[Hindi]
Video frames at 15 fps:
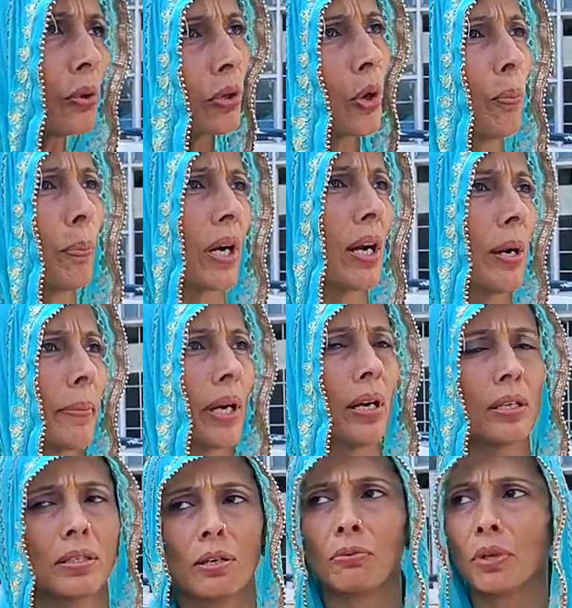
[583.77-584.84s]
उनके ऊपर काम
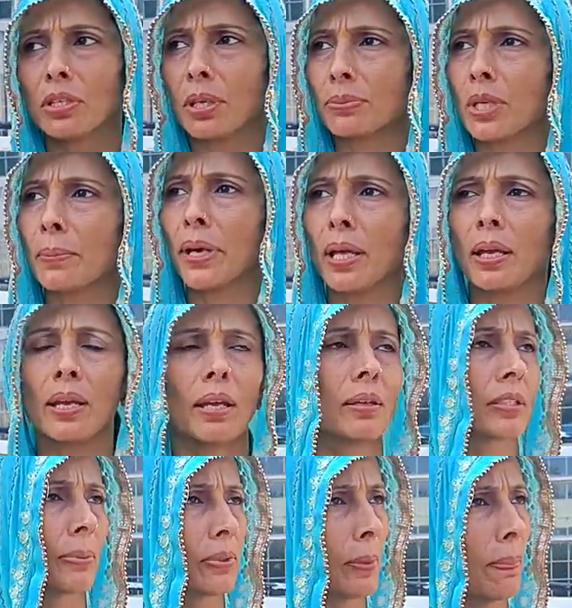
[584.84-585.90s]
करना चाहूँगी सबसे बड़े
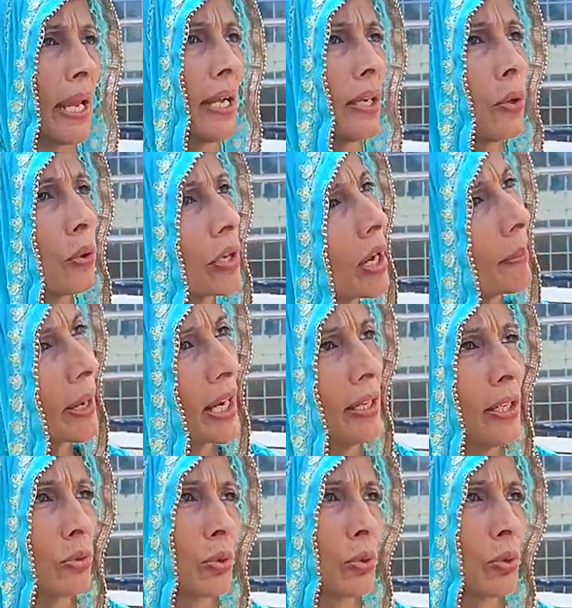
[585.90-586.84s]
सबसे पहली होगी हमारे लिए